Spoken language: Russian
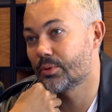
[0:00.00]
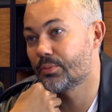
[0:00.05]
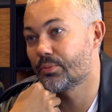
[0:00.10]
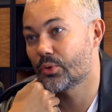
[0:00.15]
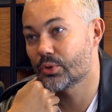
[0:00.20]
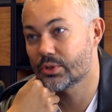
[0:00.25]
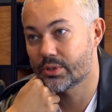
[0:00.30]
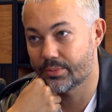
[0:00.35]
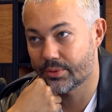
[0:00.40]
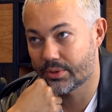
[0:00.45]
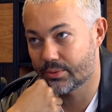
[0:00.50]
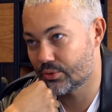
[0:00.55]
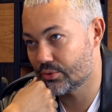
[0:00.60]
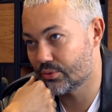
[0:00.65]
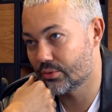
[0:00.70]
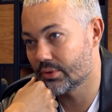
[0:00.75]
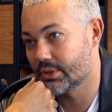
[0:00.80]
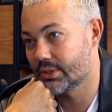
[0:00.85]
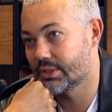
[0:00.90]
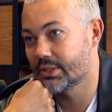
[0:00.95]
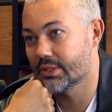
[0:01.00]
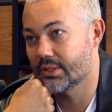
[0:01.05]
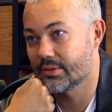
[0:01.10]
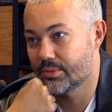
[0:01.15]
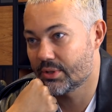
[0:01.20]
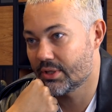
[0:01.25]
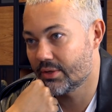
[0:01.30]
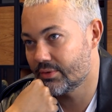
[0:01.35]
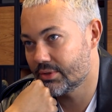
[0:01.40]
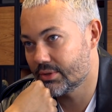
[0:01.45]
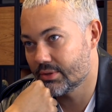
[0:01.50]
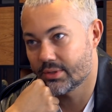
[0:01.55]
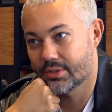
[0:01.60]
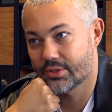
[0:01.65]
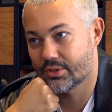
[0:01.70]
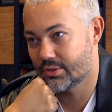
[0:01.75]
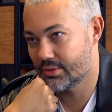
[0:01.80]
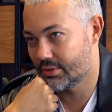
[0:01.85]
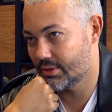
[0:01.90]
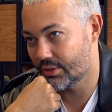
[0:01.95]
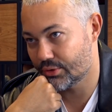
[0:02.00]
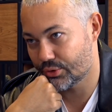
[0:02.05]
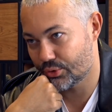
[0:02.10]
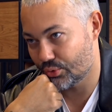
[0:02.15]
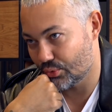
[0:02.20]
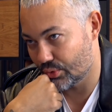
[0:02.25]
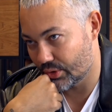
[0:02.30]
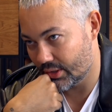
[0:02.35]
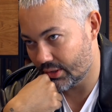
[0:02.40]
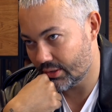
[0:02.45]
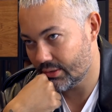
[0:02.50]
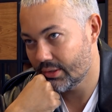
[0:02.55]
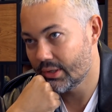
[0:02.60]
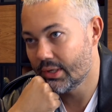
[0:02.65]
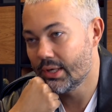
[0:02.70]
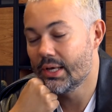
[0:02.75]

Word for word: мной просто потому, что он где-то меня видел, даже не знает, кто я.